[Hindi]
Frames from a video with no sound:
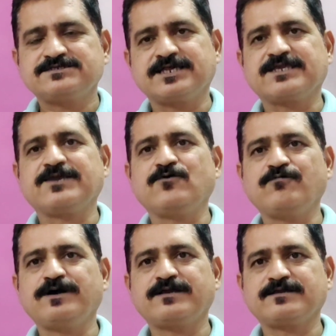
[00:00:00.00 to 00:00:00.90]
स्तर के
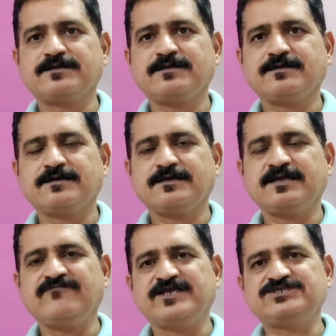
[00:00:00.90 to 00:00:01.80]
ऊपर
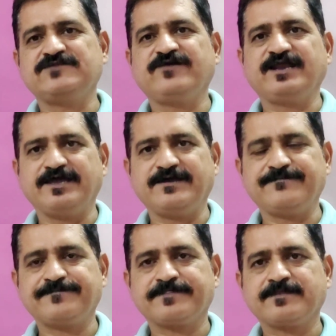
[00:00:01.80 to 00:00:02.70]
इन्फेक्शन फैलाया
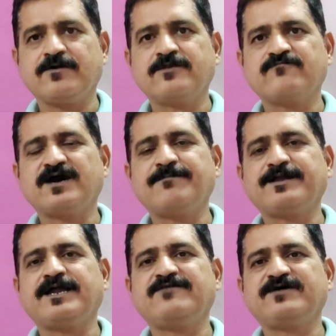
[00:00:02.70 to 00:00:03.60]
और वहाँ
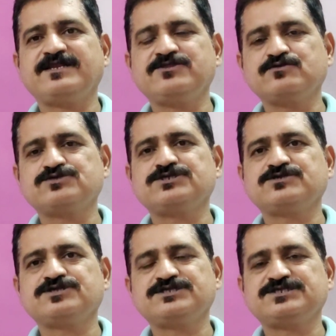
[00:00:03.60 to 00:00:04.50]
पर आने वाली दूसरी
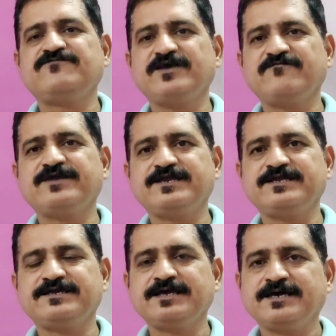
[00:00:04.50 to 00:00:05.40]
और तीसरी वेव के
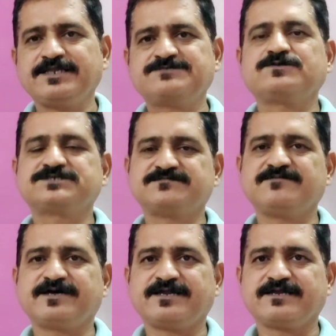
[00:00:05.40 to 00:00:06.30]
लिए
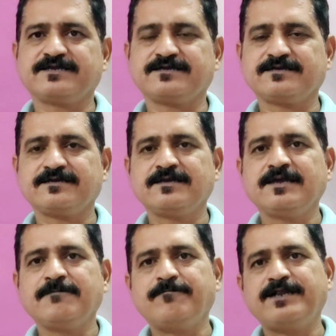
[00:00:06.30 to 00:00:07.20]
रिस्पॉन्सिबल माना गया
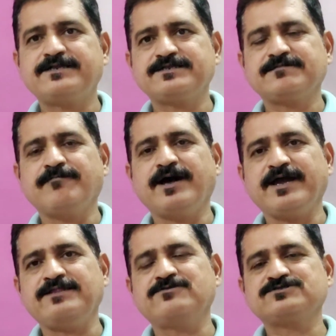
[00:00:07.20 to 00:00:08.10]
बट
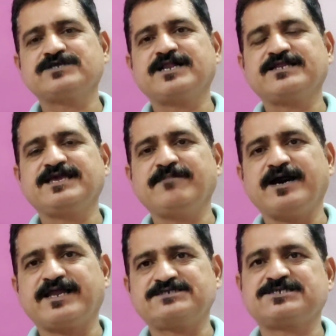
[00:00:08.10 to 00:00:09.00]
हिंदुस्तान के
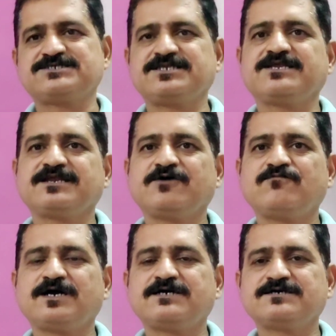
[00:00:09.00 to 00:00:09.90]
महाराष्ट्र से निकला
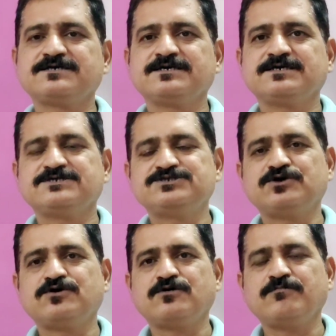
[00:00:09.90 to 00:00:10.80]
हुआ
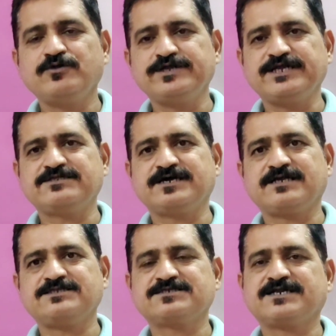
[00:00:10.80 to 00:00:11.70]
जो म्यूटेंट
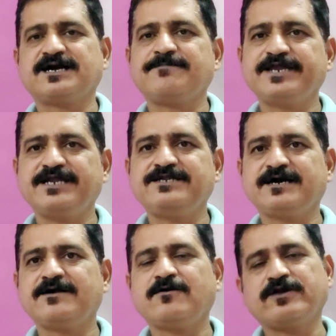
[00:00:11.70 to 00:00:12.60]
था जिसका नाम
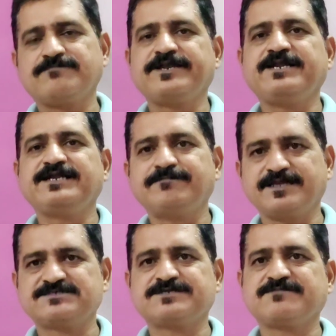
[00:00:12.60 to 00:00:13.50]
डेल्टा और अब डेल्टा
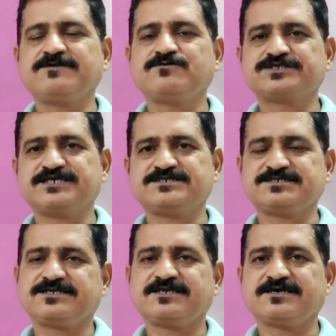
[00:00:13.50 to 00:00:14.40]
प्लस के भी कुछ
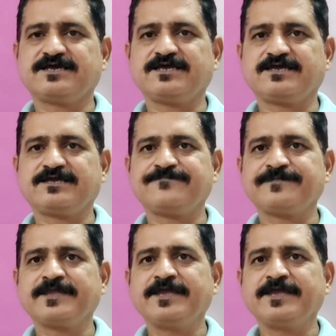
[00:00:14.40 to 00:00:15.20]
केसेस निकल कर आए हैं